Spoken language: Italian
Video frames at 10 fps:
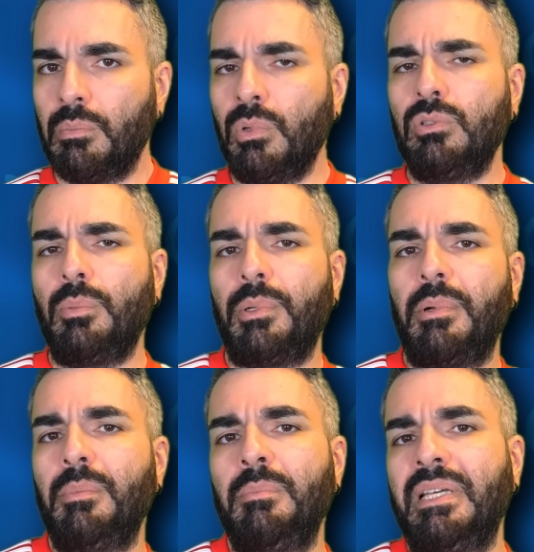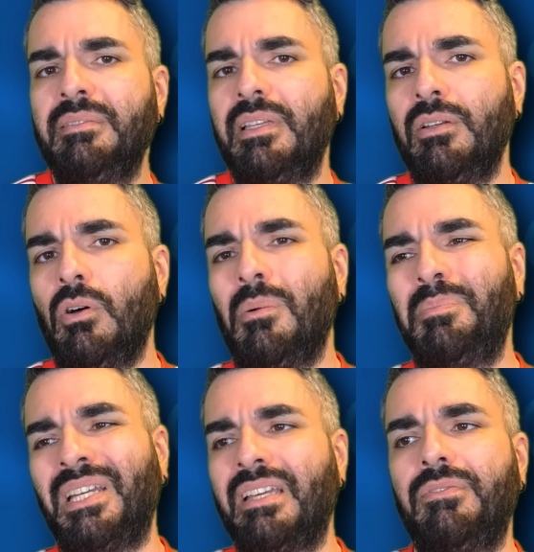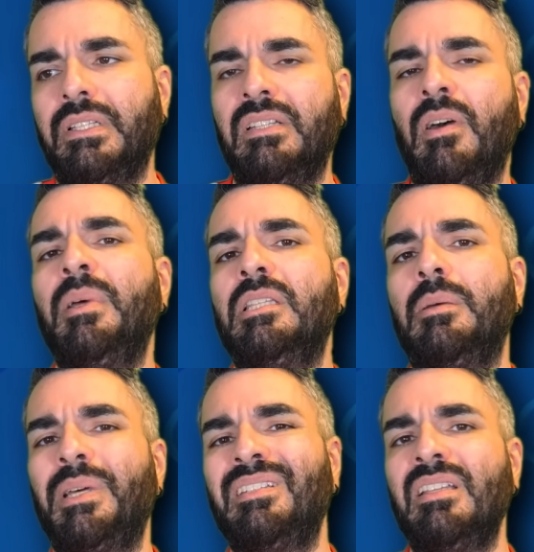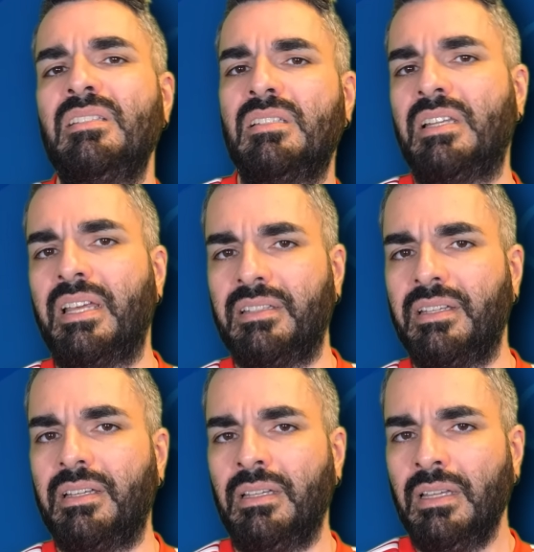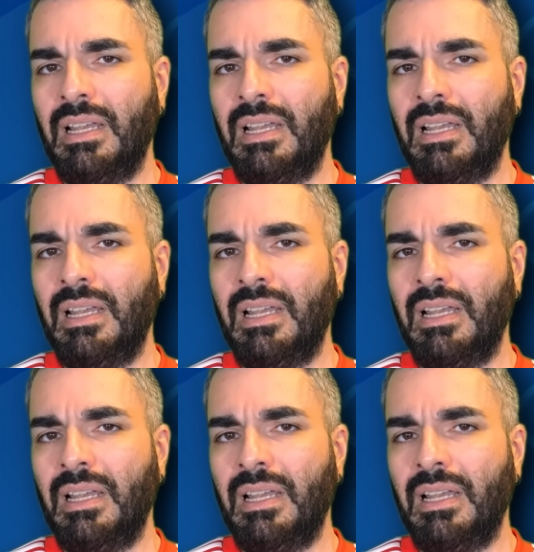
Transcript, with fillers: Molto probabilmente no, perché effettivamente per Death Stranding